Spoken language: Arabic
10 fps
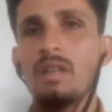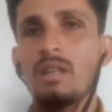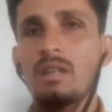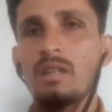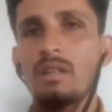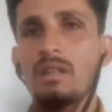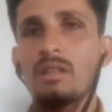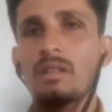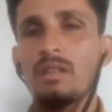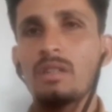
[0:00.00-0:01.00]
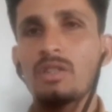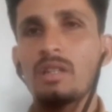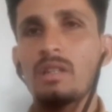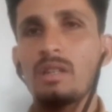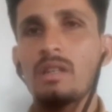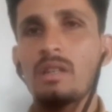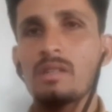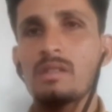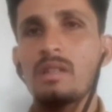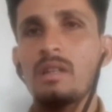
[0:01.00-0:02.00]
ان شاء الله تنتشر
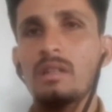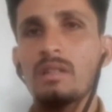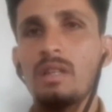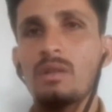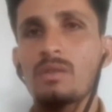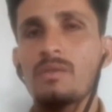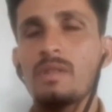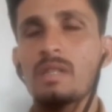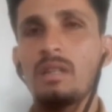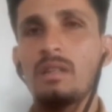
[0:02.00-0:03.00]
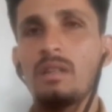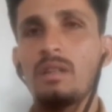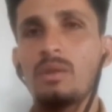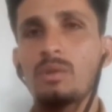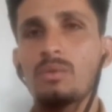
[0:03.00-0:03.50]
زراعه الارز في سهل الروج.